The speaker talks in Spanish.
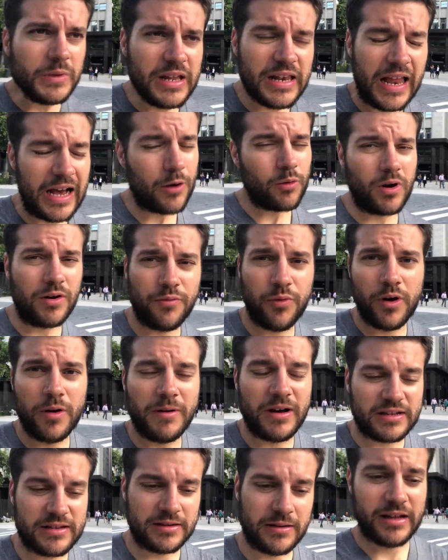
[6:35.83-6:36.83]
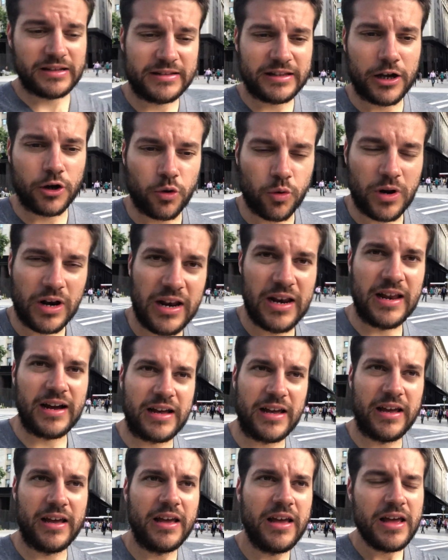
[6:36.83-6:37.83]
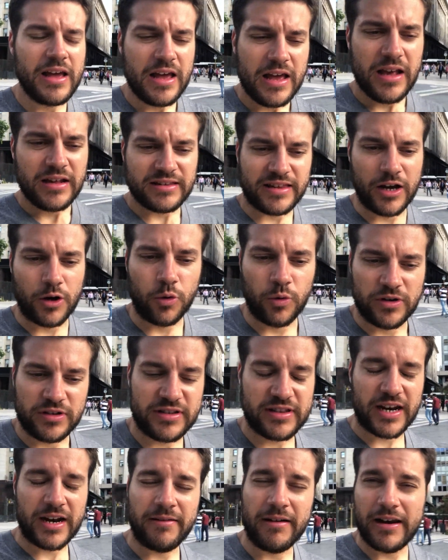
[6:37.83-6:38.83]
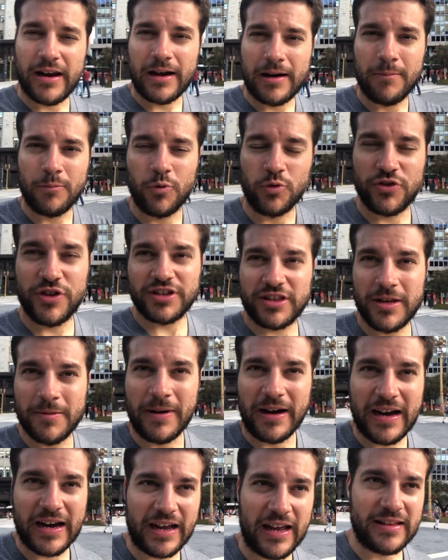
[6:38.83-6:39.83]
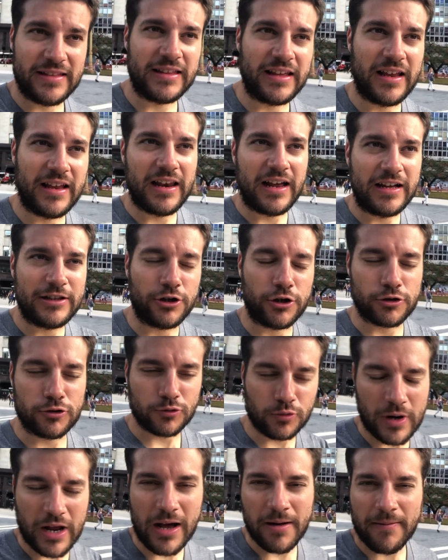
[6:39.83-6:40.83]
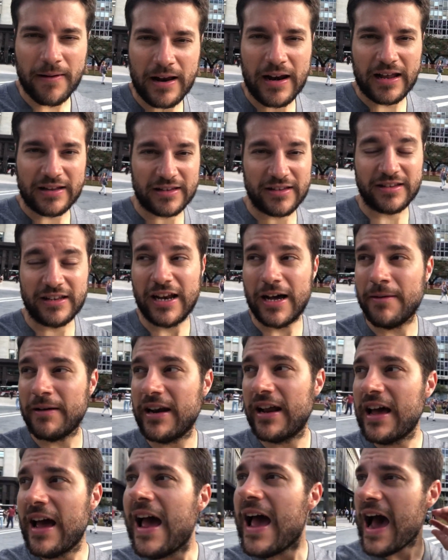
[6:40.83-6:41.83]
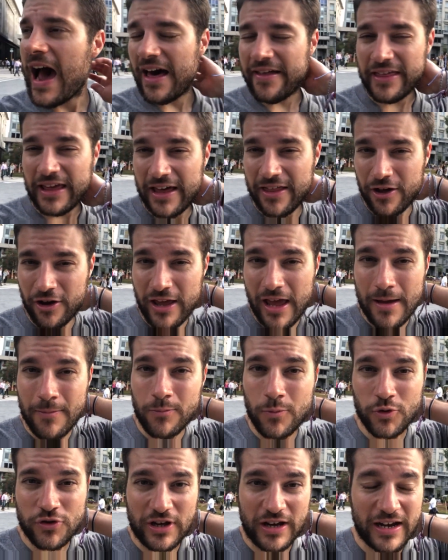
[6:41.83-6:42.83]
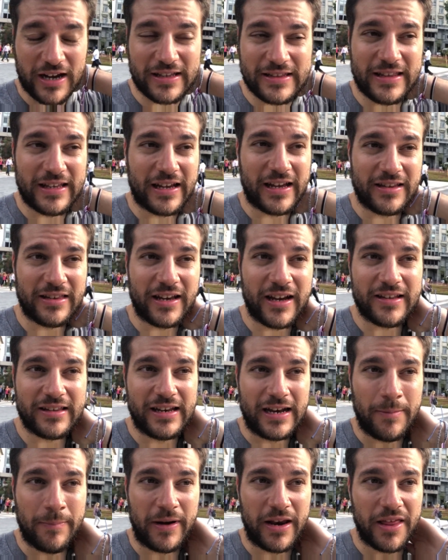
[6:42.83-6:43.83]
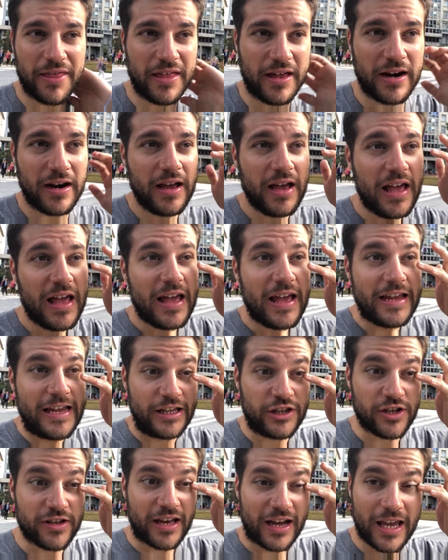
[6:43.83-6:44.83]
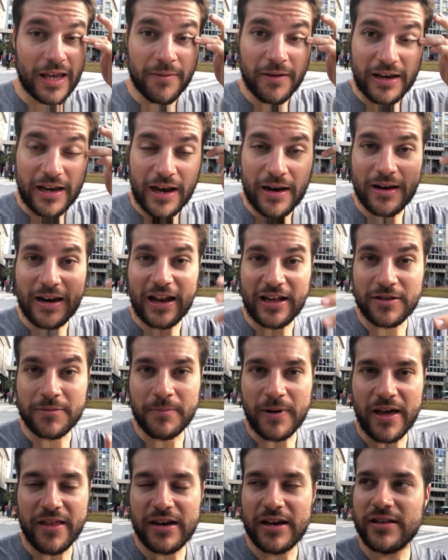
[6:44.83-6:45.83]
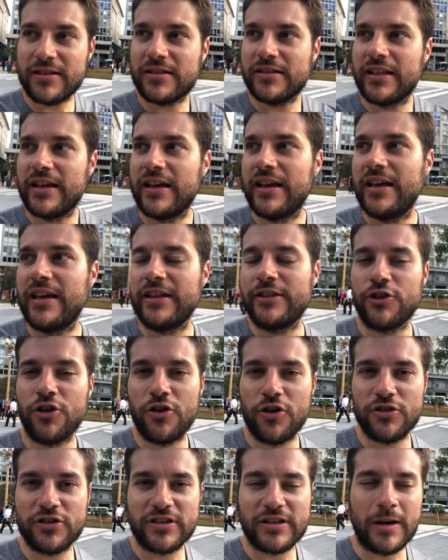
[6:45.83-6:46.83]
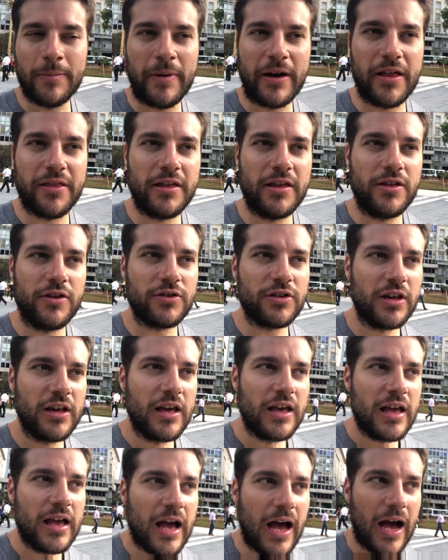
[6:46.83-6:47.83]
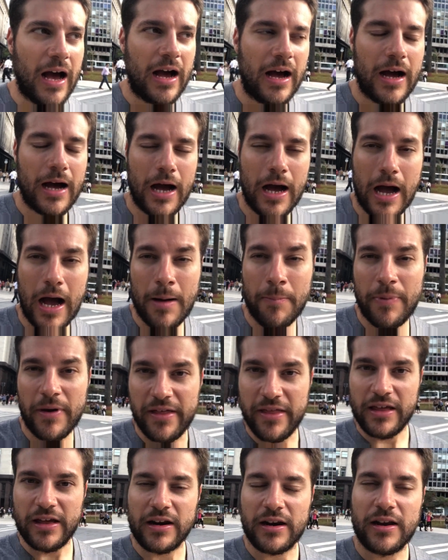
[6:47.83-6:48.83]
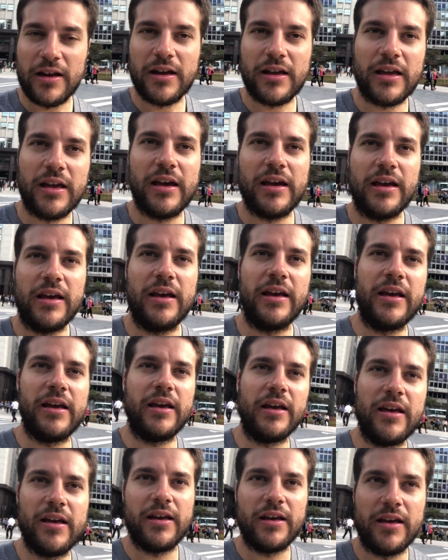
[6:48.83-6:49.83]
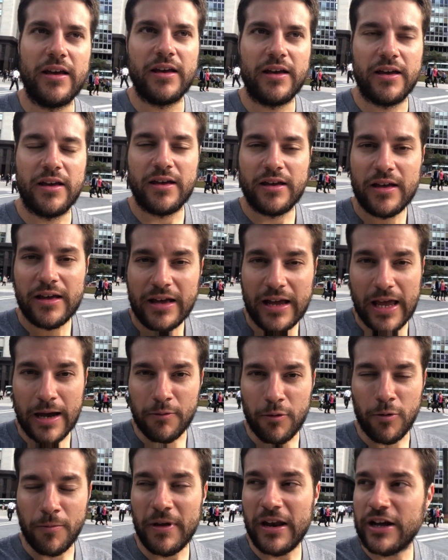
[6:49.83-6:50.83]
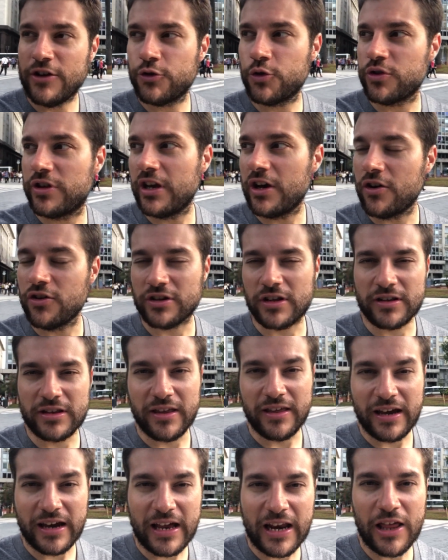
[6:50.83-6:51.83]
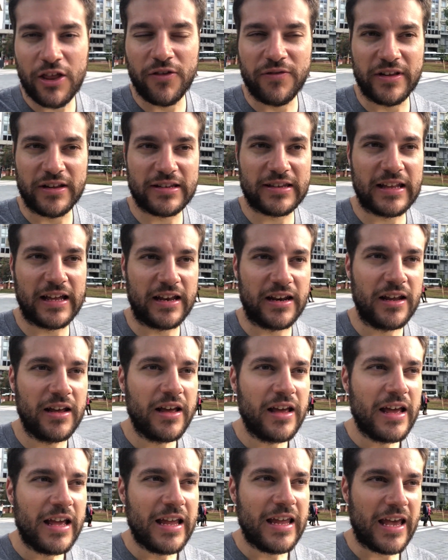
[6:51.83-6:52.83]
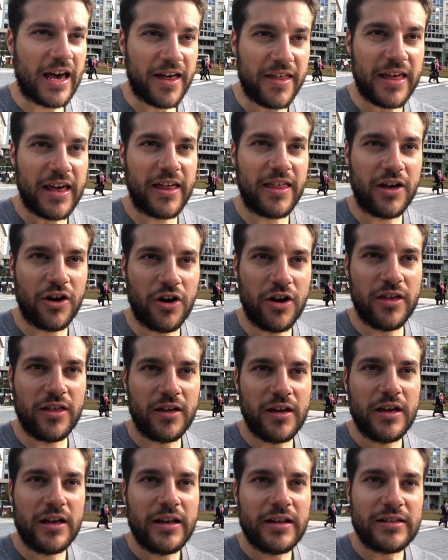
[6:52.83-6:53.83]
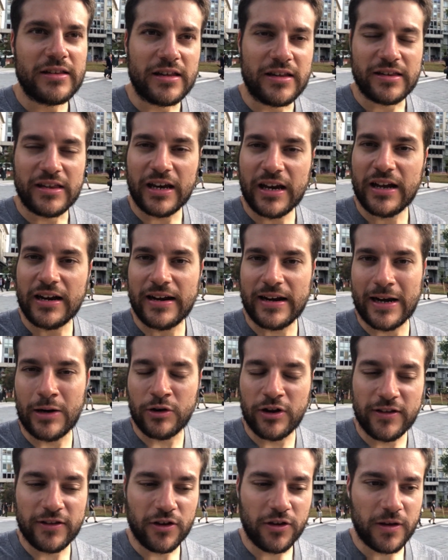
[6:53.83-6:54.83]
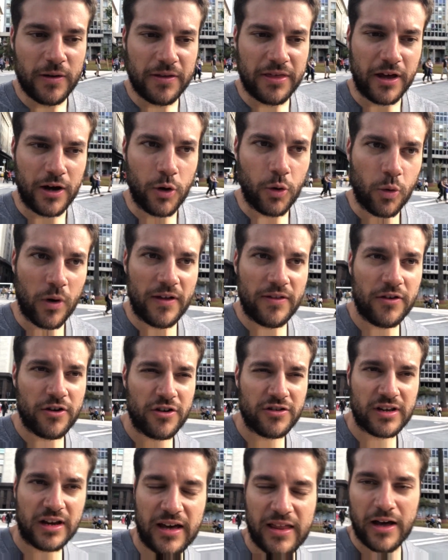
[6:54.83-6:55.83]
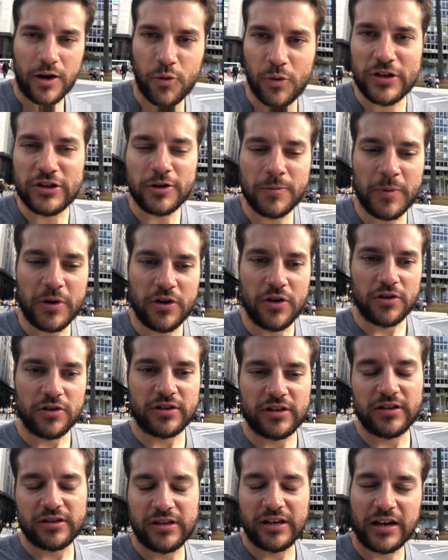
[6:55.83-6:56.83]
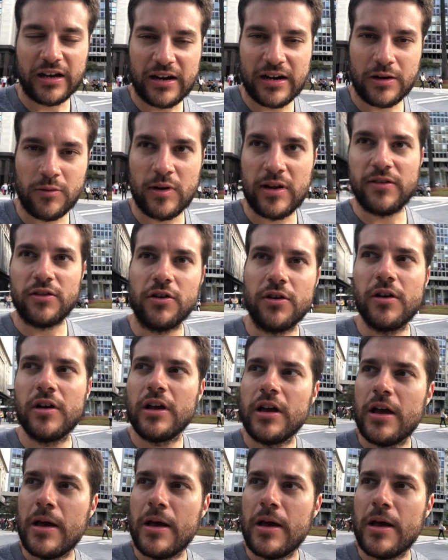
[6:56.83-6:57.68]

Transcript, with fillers: la cual fue bastante cruel en la que secuestraban a muchísima gente, la torturaban, la asesinaban. A día de hoy hay mucha gente que sigue sin aparecer y entonces aquí venían las madres de todos los desaparecidos a pedir que que volvieran sus hijos, que se dijera dónde están. Y a día de hoy se siguen reuniendo de vez en cuando, no sé cada cuánto, pero se siguen reuniendo